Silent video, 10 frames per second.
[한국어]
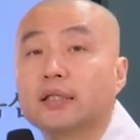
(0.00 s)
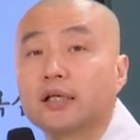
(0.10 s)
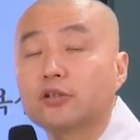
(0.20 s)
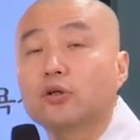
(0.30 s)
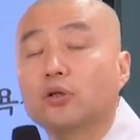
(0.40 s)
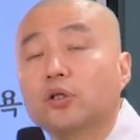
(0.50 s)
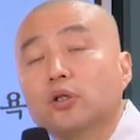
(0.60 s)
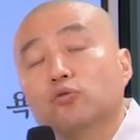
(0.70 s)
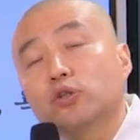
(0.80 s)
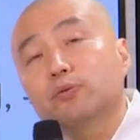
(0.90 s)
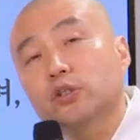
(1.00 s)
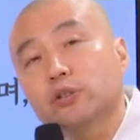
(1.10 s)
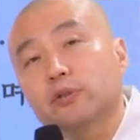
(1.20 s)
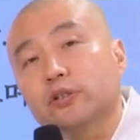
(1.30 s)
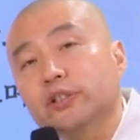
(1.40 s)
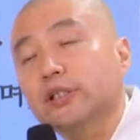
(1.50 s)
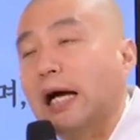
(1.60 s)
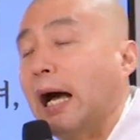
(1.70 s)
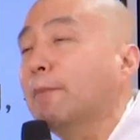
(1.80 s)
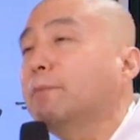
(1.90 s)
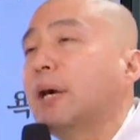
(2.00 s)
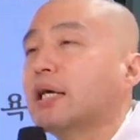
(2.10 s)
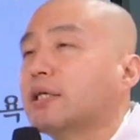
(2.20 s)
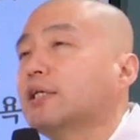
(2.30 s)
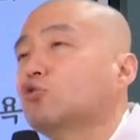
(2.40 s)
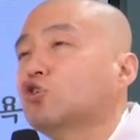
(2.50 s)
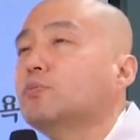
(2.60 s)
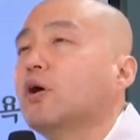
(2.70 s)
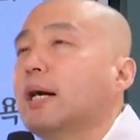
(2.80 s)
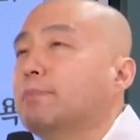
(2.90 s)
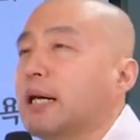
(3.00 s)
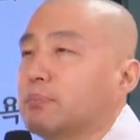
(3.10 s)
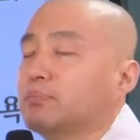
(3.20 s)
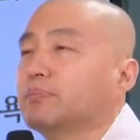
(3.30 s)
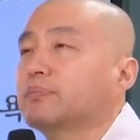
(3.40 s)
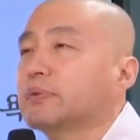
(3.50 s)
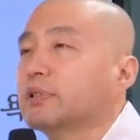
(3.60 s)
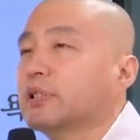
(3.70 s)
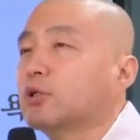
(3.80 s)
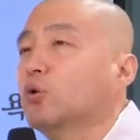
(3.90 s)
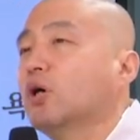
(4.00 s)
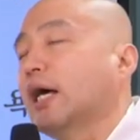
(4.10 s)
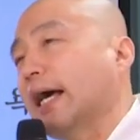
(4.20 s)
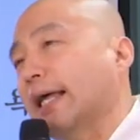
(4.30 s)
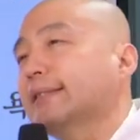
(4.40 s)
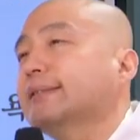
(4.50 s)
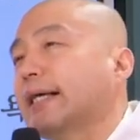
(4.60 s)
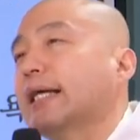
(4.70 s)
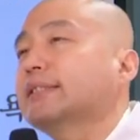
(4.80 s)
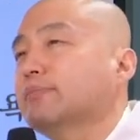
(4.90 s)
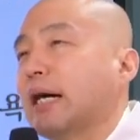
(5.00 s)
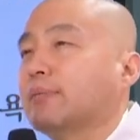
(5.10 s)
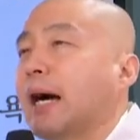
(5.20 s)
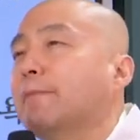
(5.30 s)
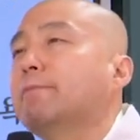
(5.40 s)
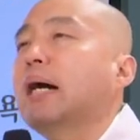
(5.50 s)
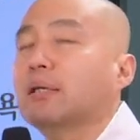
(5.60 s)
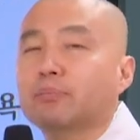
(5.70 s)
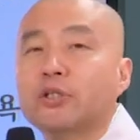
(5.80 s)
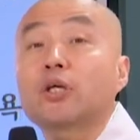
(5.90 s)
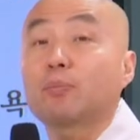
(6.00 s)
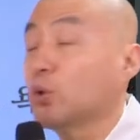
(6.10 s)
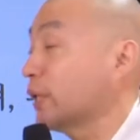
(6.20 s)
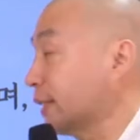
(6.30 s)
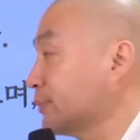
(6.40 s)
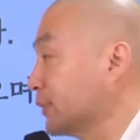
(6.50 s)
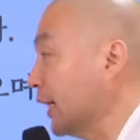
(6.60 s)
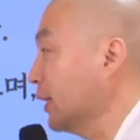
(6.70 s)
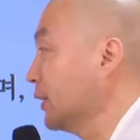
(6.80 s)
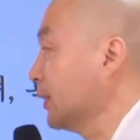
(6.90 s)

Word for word: 그래서 우리 부처님이 이것을 안팎이 투명한 마음, 그리고 한 가지 마음, 한 마음 이렇게 표현하십니다.